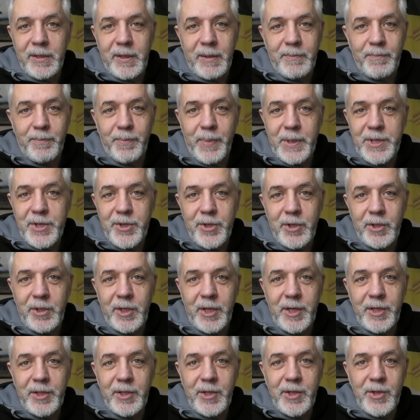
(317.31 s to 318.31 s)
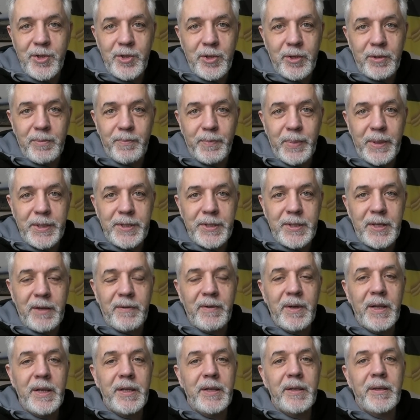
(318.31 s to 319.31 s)
там, почти 3000
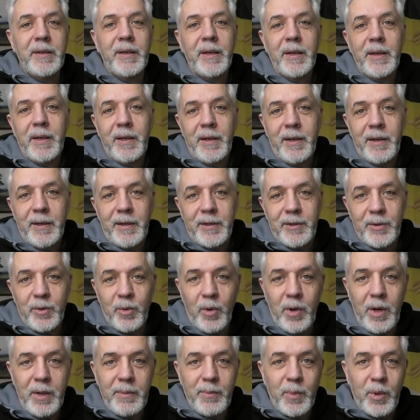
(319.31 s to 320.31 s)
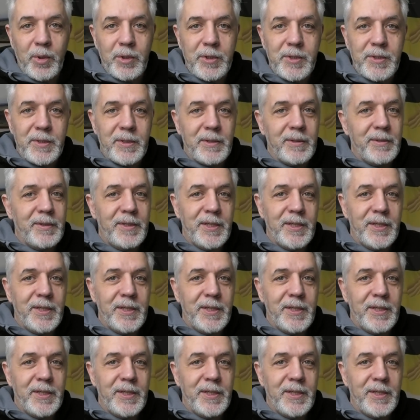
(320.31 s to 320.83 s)
представлений, ноль эмоций.